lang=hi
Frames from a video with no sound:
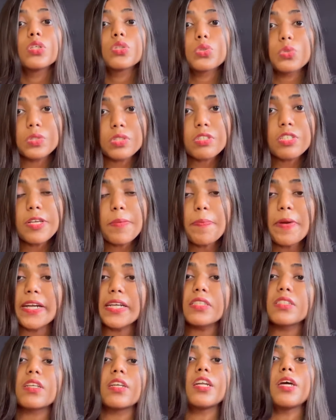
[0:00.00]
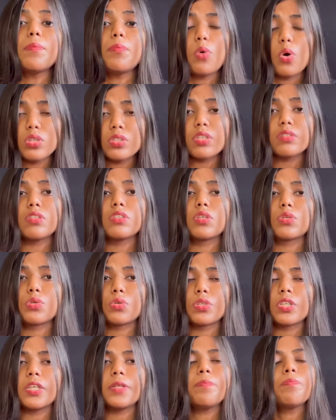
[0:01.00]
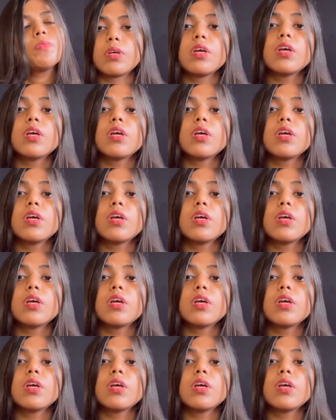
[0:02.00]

तो इसलिए प्रैक्टिस करना बहुत ज़्यादा ज़रूरी है